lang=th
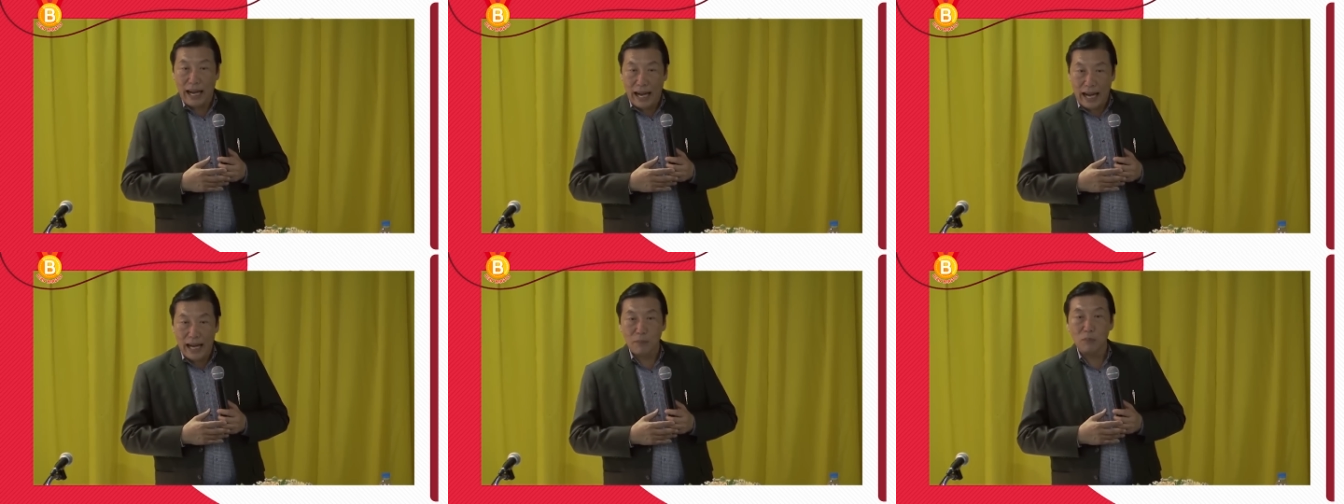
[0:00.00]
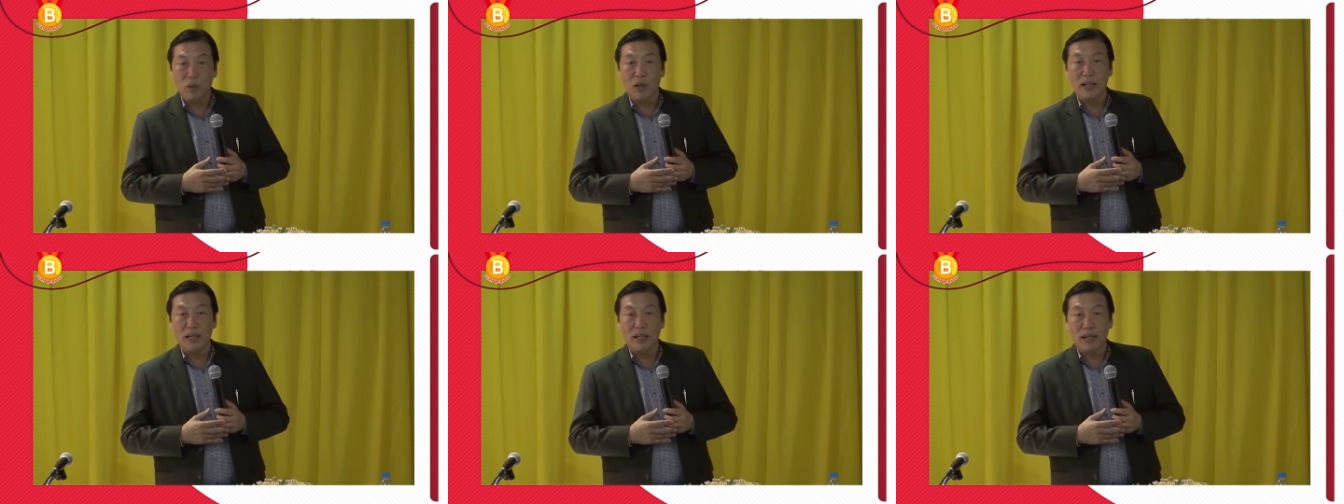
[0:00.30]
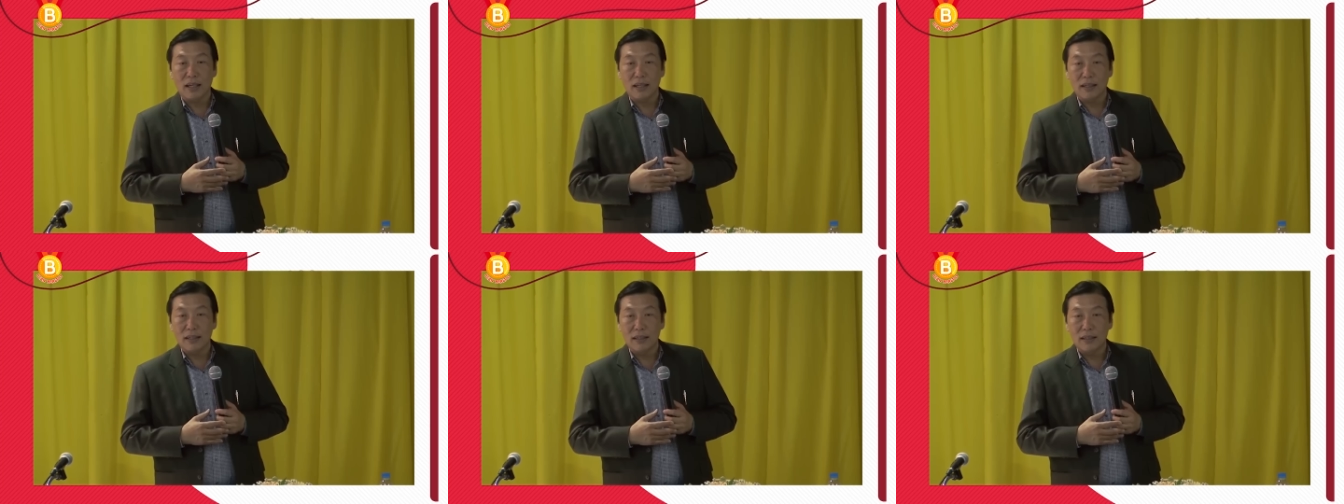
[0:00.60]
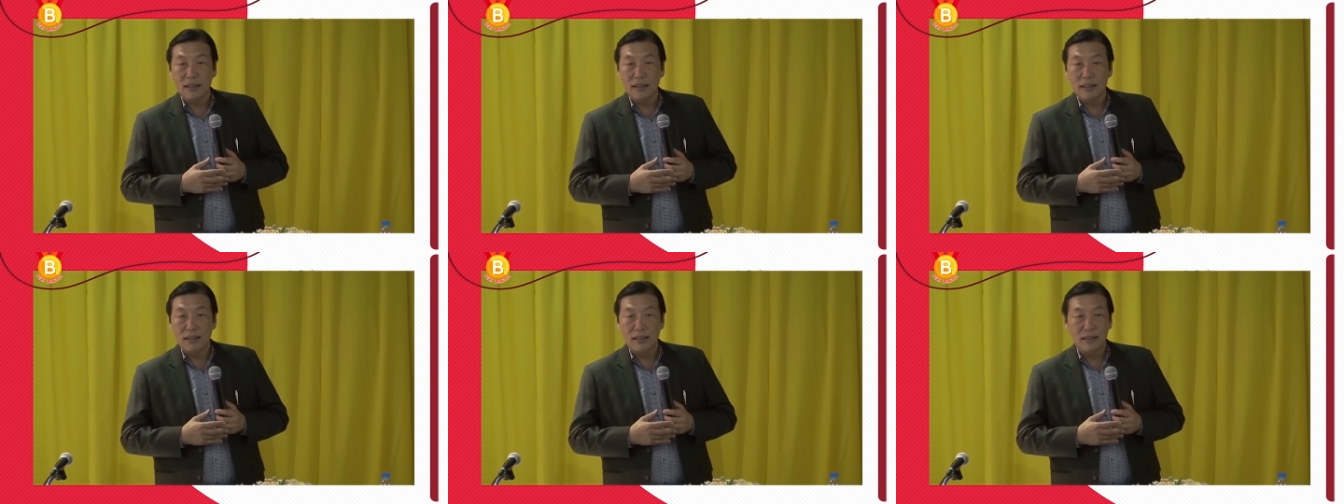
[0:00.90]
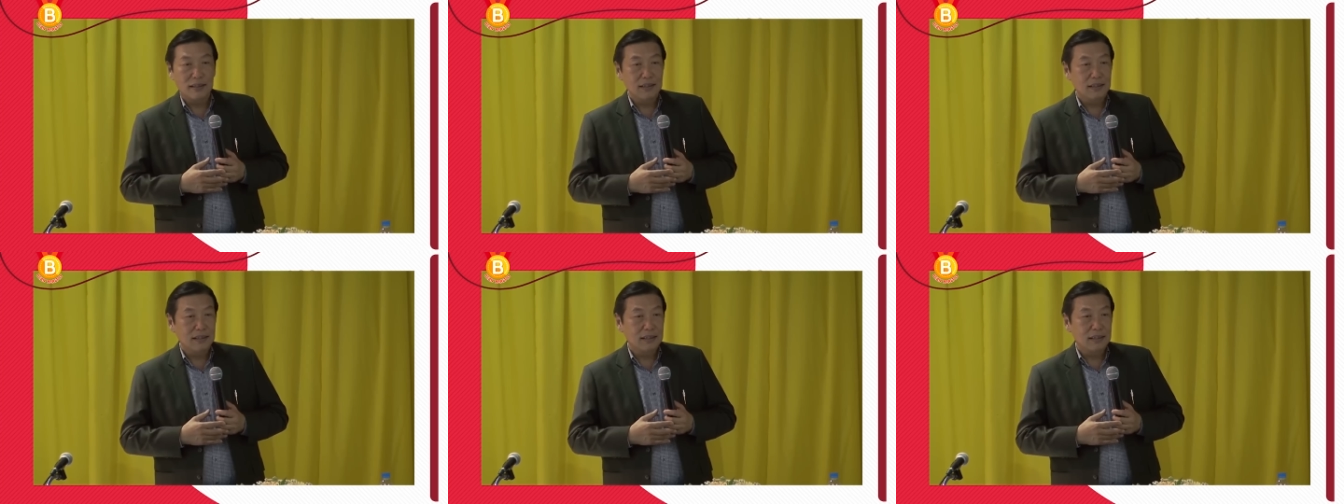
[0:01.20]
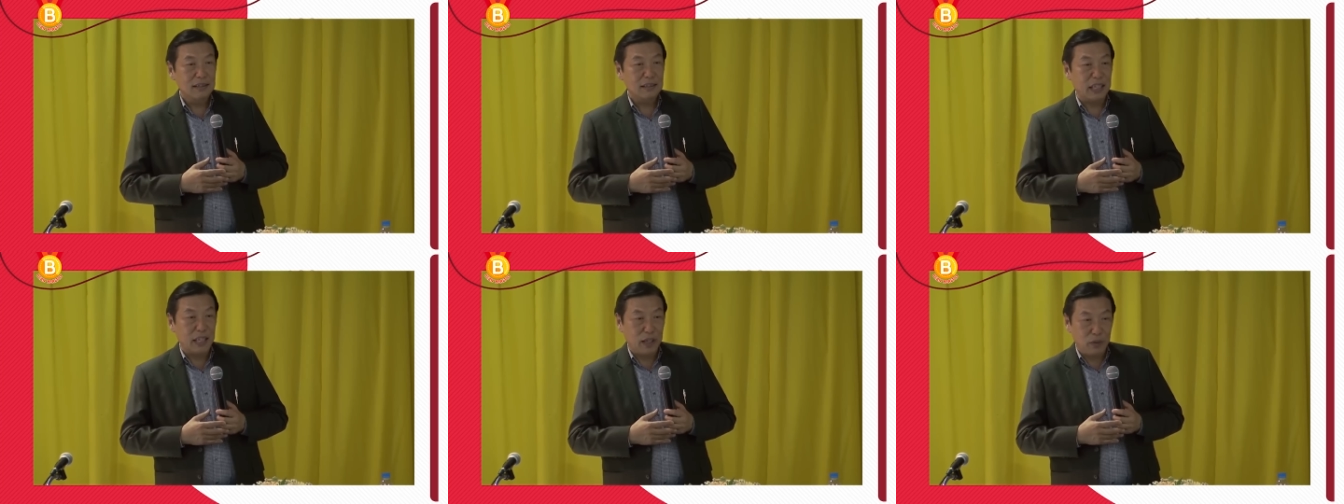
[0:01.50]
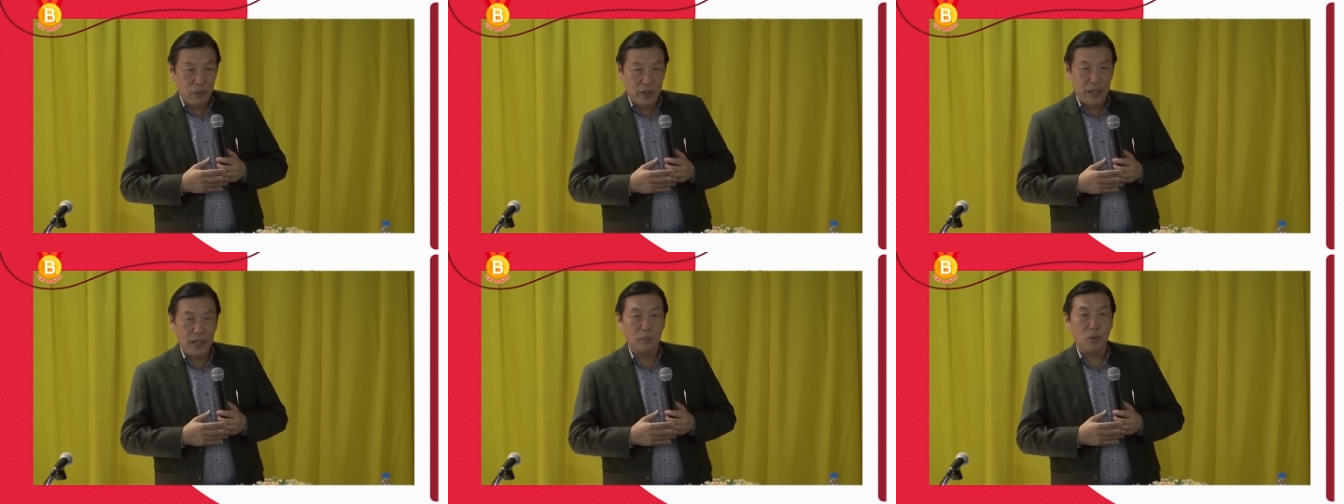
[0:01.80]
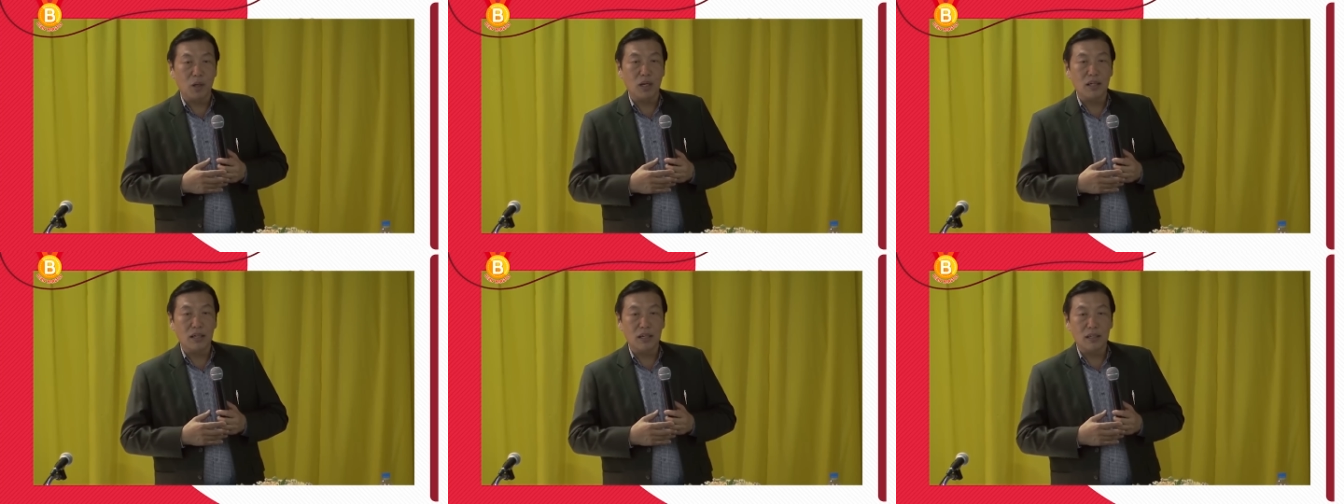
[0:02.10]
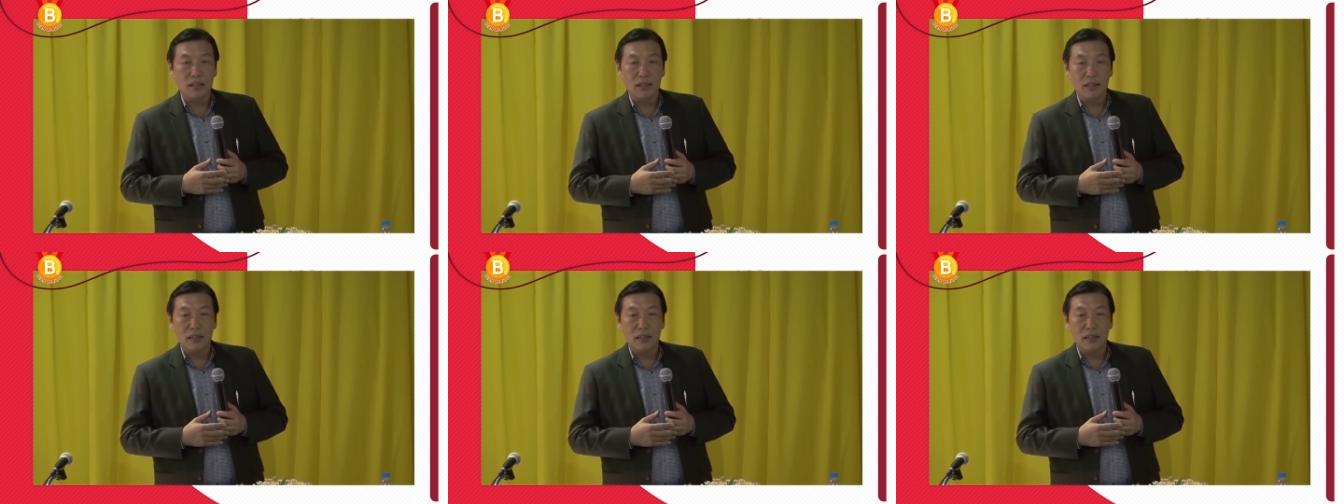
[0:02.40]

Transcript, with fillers: ห้างหมดเลยนะ ทีวีหมดเลย